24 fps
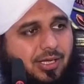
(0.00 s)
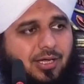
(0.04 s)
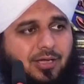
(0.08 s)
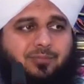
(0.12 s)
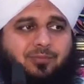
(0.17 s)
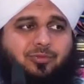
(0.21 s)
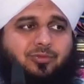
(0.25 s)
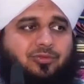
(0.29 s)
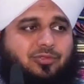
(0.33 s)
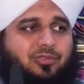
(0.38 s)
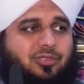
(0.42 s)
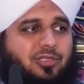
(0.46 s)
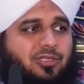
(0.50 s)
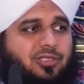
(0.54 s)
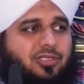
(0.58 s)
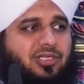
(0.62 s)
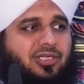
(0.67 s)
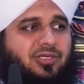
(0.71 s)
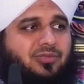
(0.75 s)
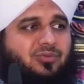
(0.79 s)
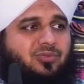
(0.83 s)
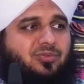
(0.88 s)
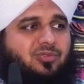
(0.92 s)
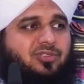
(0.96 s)
आप
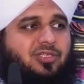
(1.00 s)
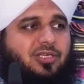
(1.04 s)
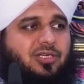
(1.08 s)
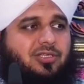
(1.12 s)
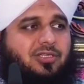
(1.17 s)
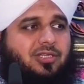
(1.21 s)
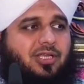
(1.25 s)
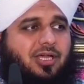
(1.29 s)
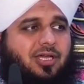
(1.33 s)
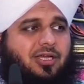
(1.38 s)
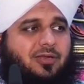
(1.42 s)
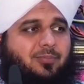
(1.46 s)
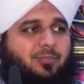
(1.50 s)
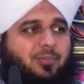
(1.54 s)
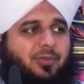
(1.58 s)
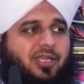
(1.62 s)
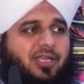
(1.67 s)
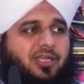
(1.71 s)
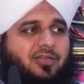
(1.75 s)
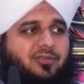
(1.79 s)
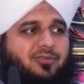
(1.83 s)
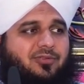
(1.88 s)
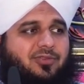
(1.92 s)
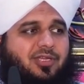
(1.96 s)
उदलियां सरदार
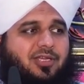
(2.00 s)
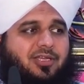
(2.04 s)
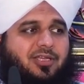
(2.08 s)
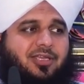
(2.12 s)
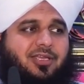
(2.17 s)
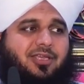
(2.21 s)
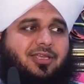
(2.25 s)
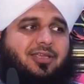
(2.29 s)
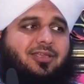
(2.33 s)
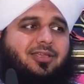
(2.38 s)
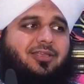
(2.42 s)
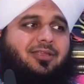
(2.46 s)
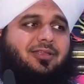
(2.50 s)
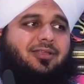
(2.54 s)
पहन तके